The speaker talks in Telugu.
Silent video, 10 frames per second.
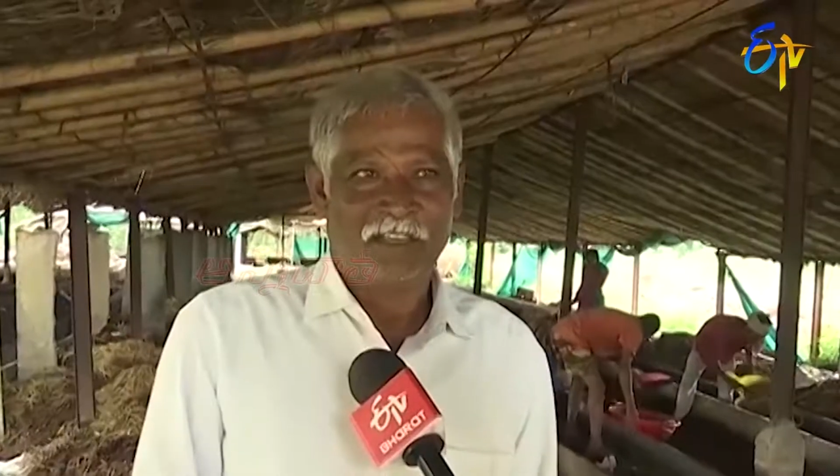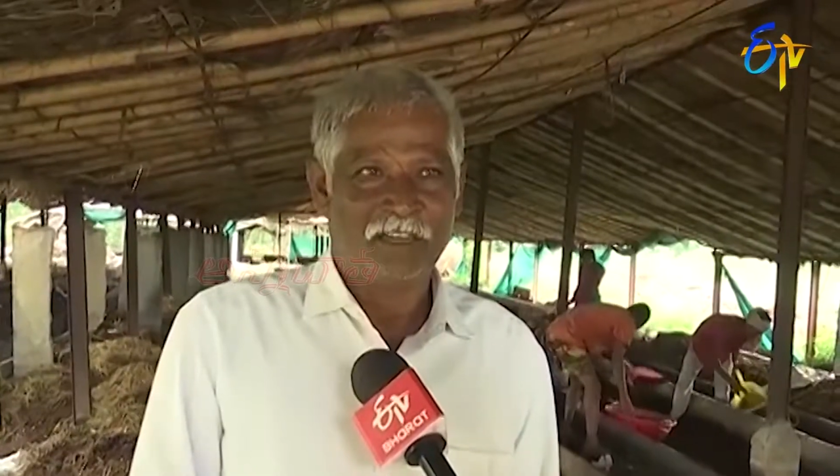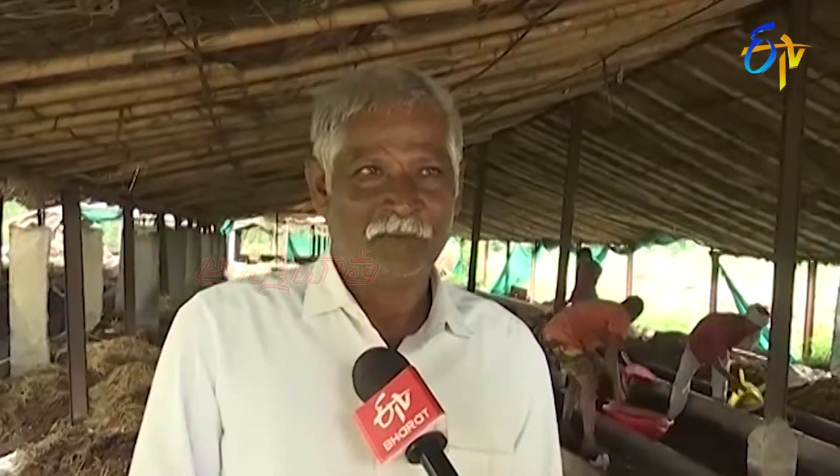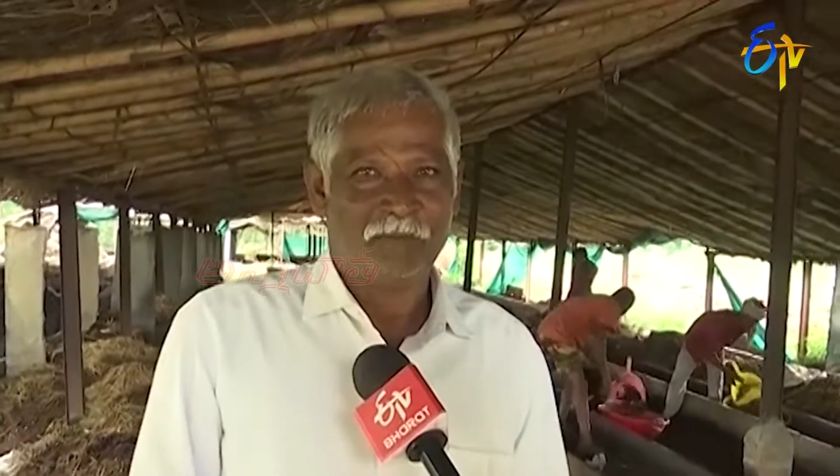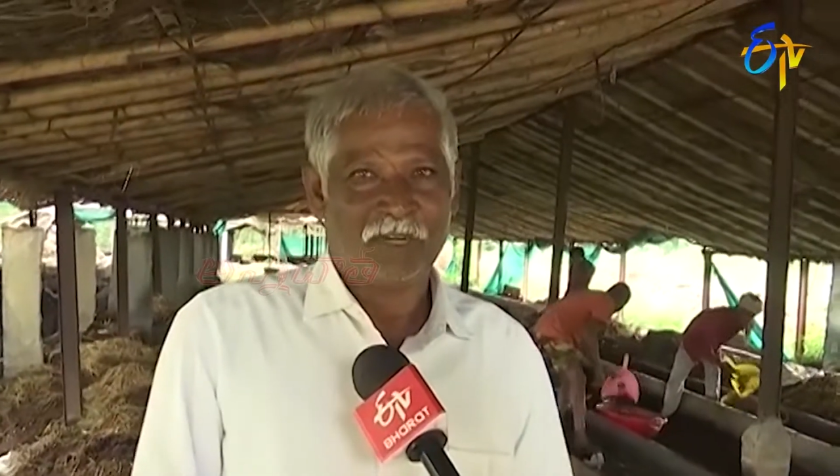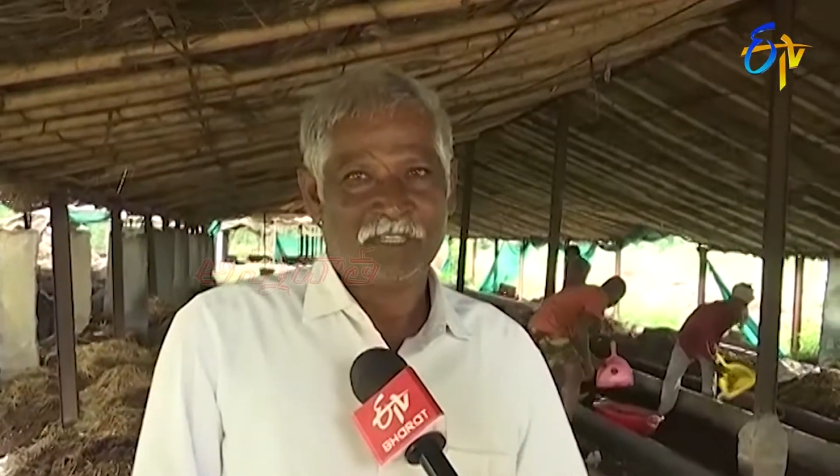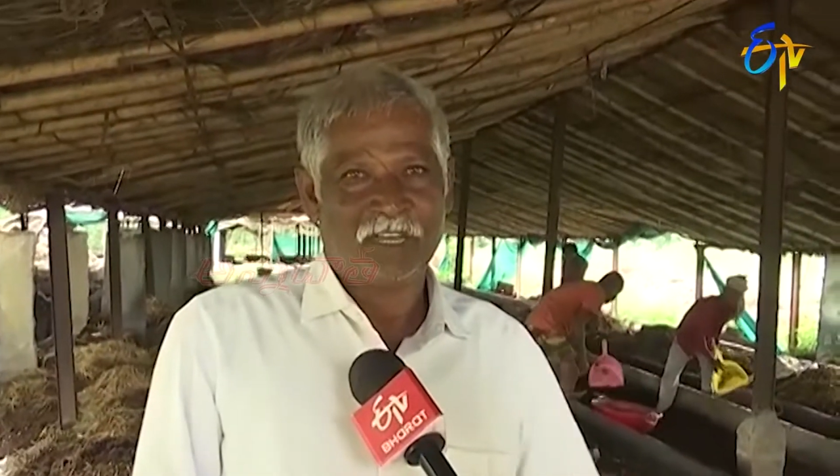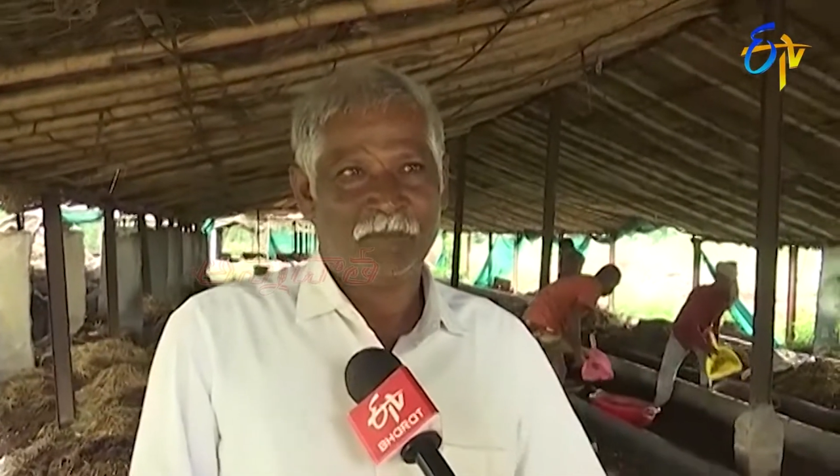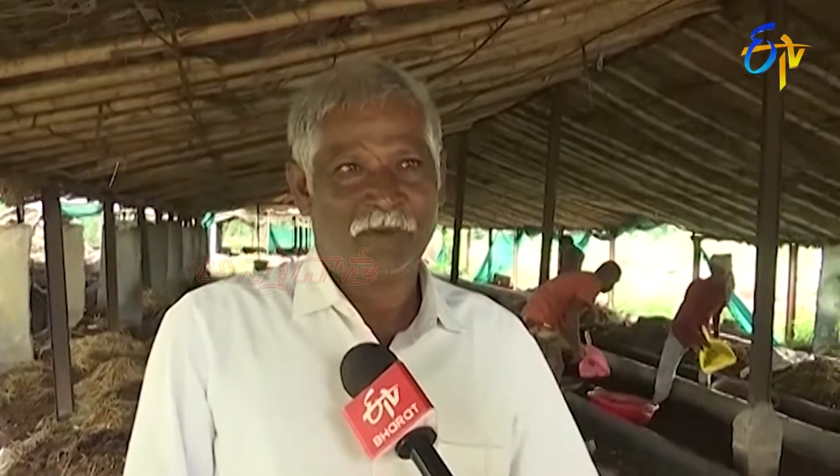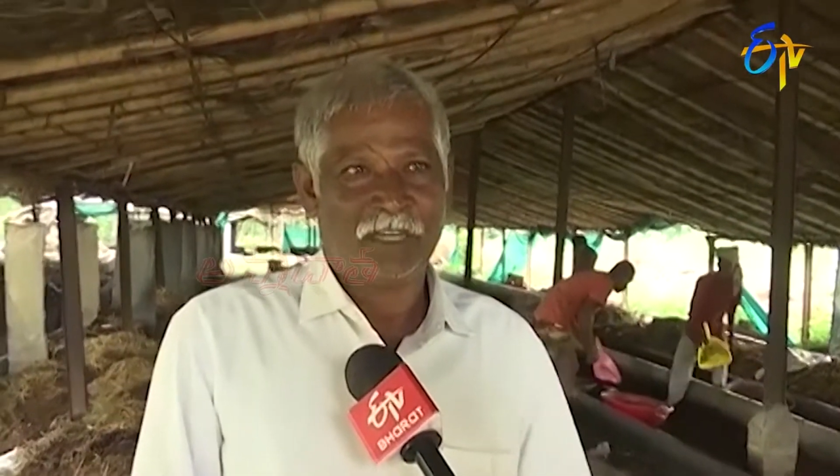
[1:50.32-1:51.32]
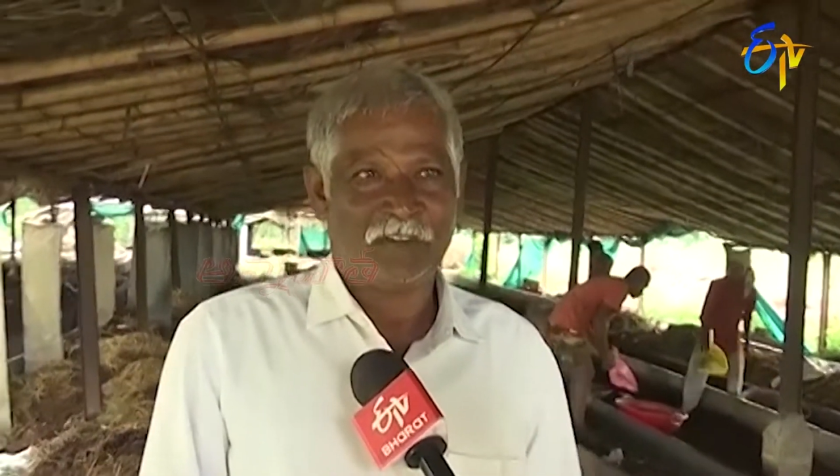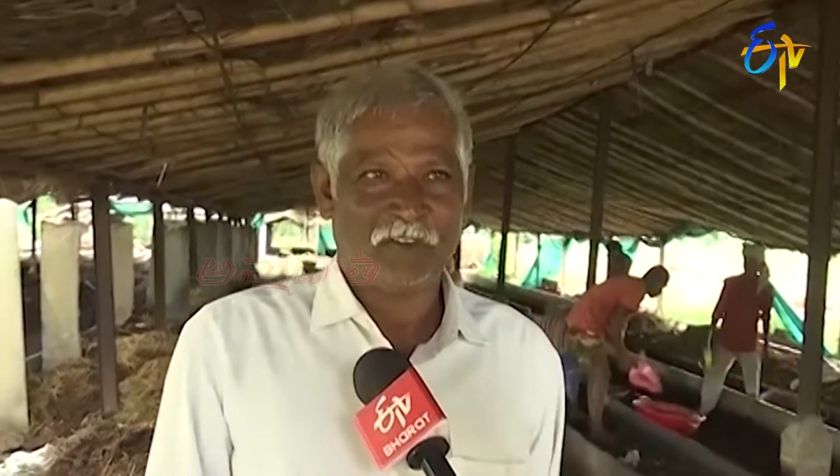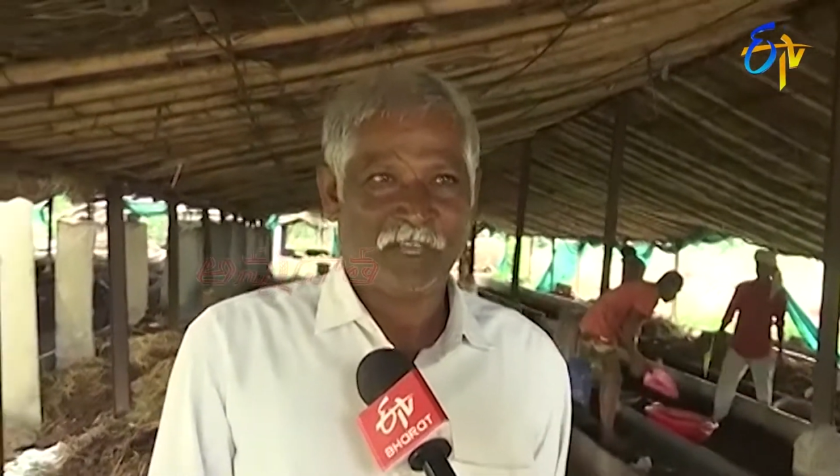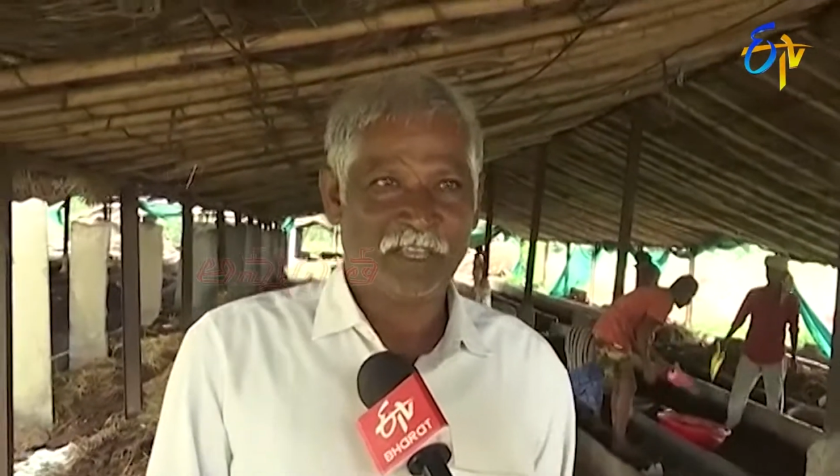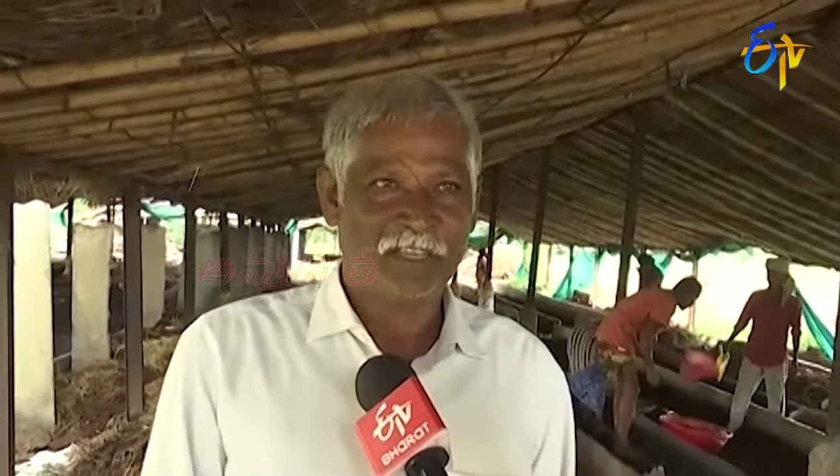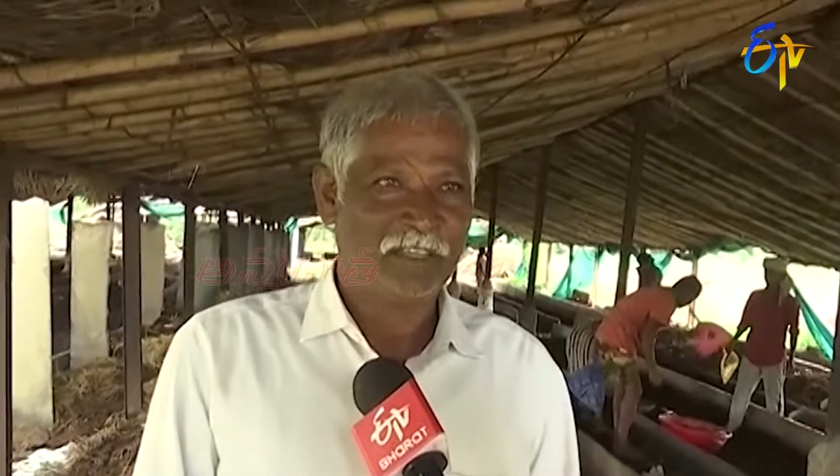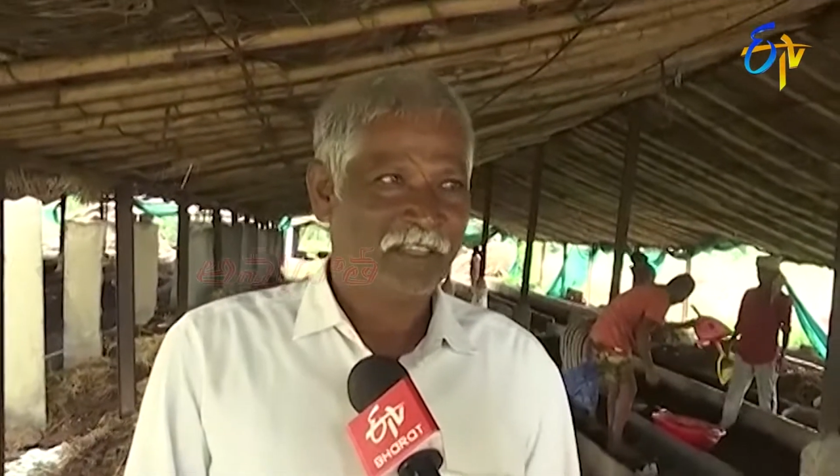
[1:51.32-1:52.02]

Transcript: నిమ్మ జామ అన్నీ ఉన్నాయి